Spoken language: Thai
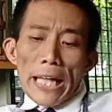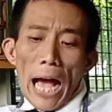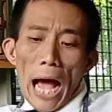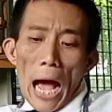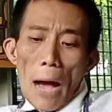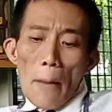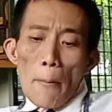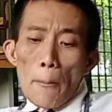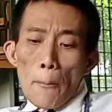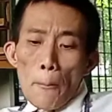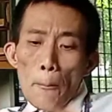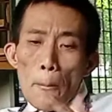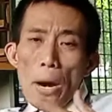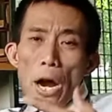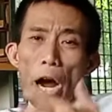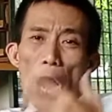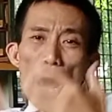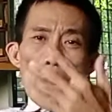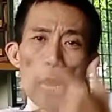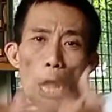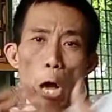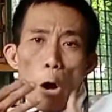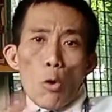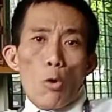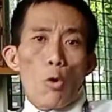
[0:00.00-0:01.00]
นะครับเมื่อ
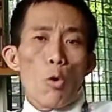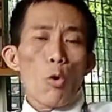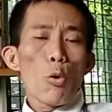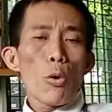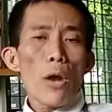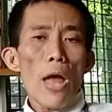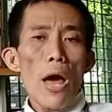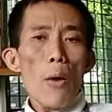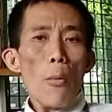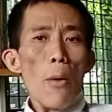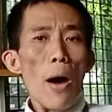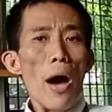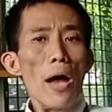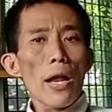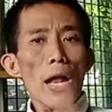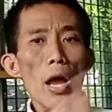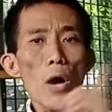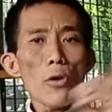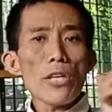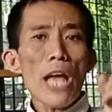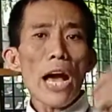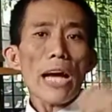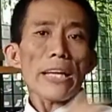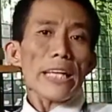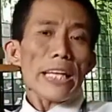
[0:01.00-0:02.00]
เรารู้แล้วว่าเรา
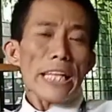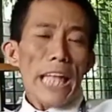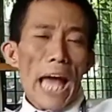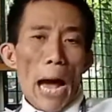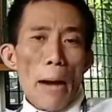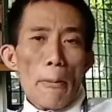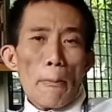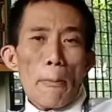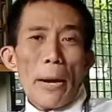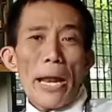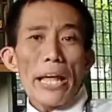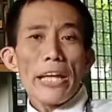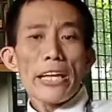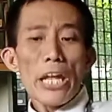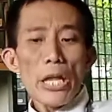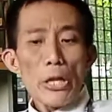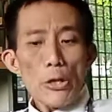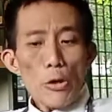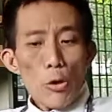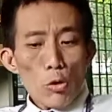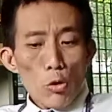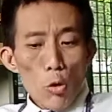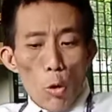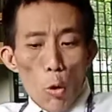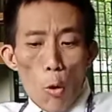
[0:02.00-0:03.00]
อยากจะทำอะไรใน
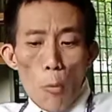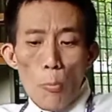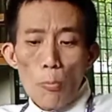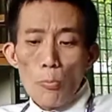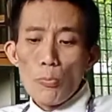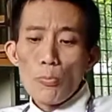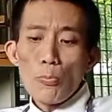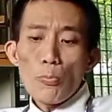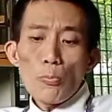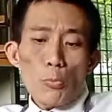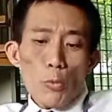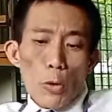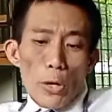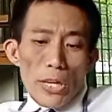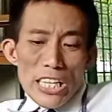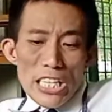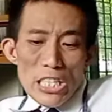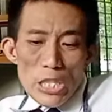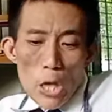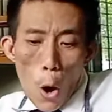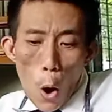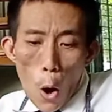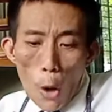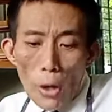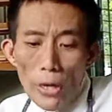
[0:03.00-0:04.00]
YouTube ตัว
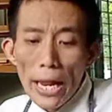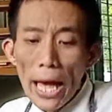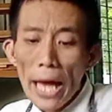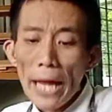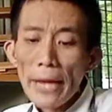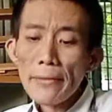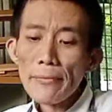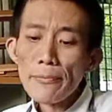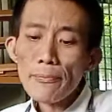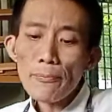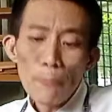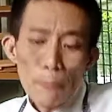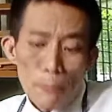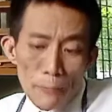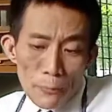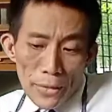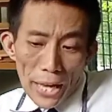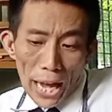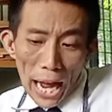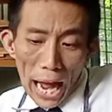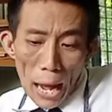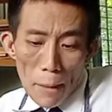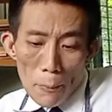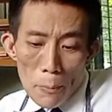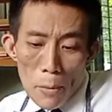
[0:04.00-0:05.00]
ที่สองนั้น
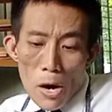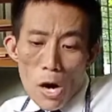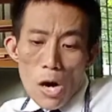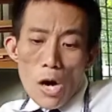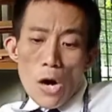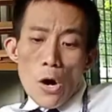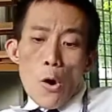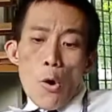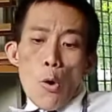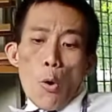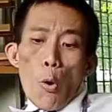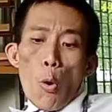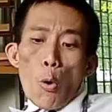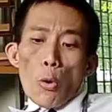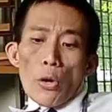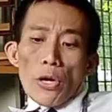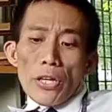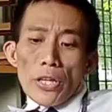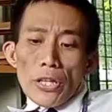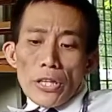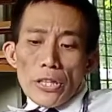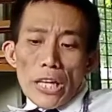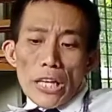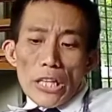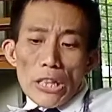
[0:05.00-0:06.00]
นะครับคุณ
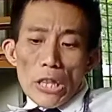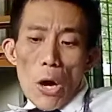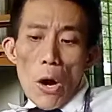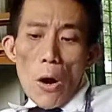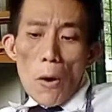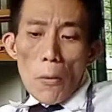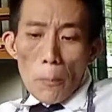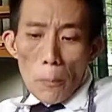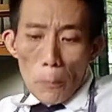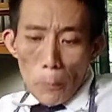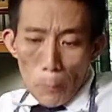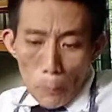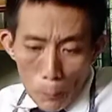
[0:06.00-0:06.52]
จะต้อง